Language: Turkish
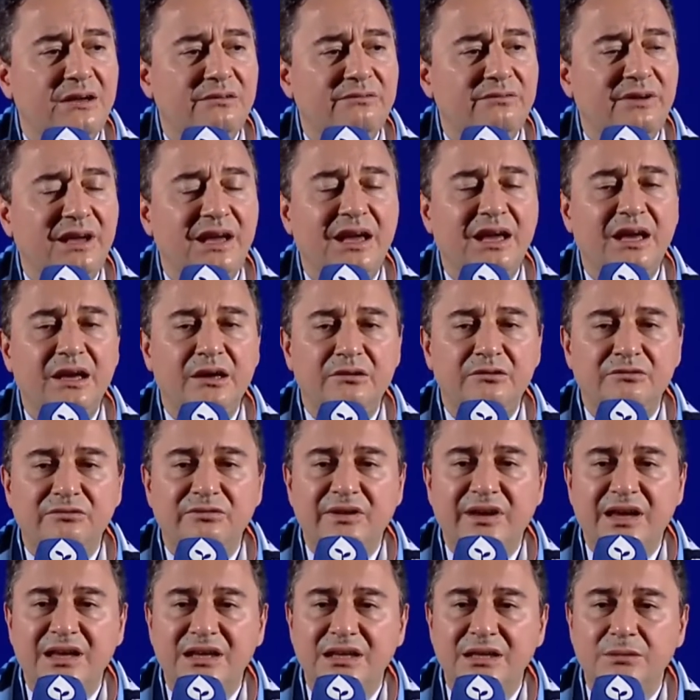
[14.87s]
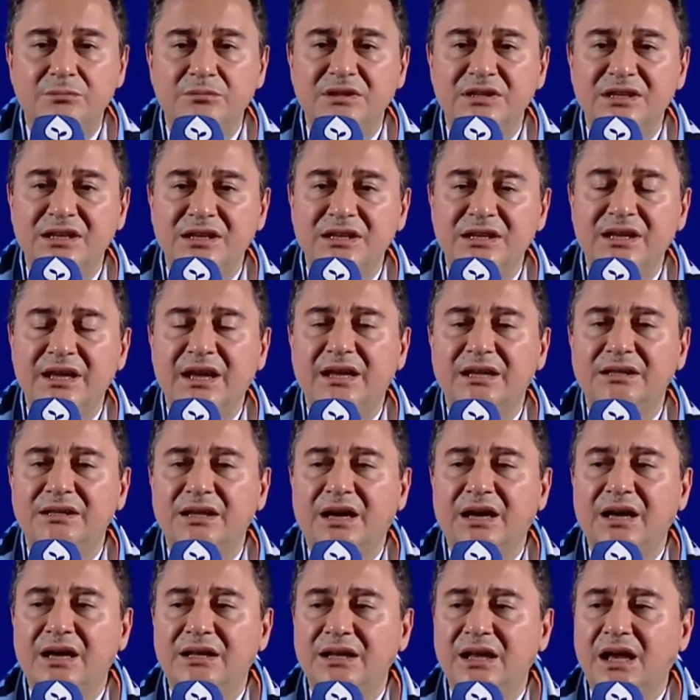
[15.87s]
ve verimliliğe
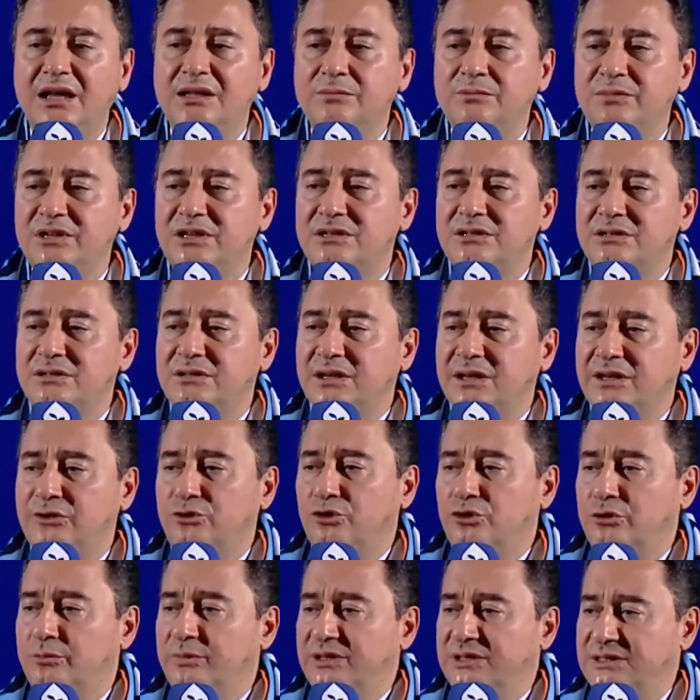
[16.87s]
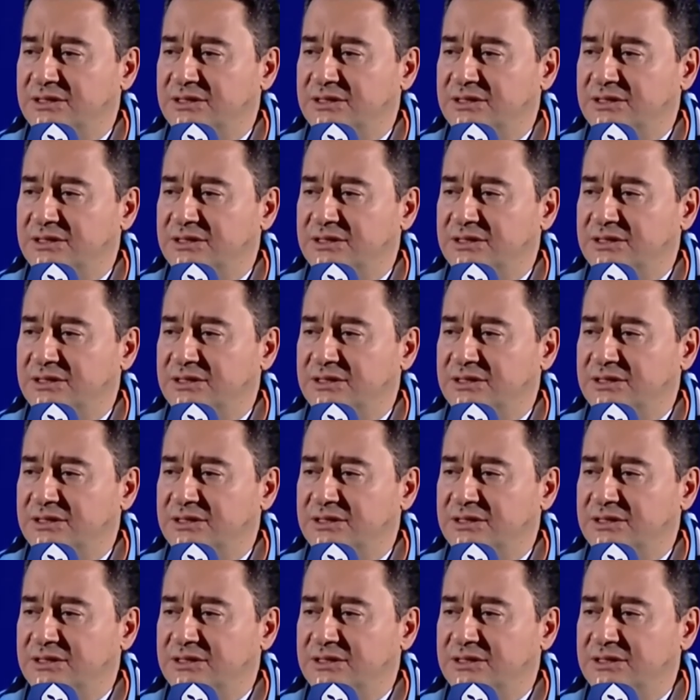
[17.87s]
dayanan bir ekonomik.